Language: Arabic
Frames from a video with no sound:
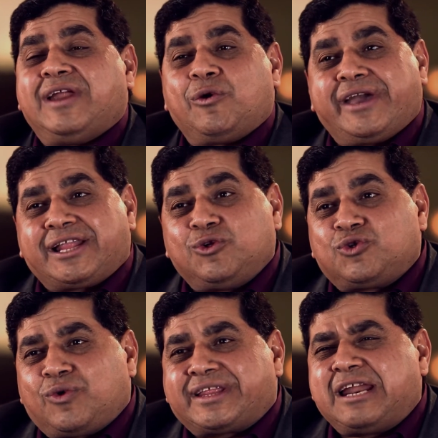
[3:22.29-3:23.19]
فلو جيت له
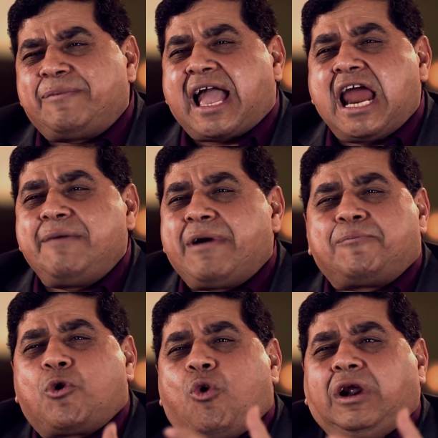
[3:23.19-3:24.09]
دلوقتي أنا بكلمك
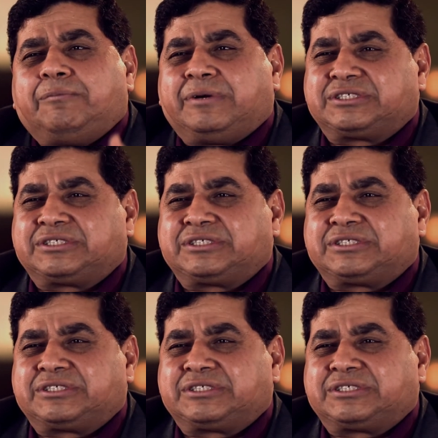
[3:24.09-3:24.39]
بكل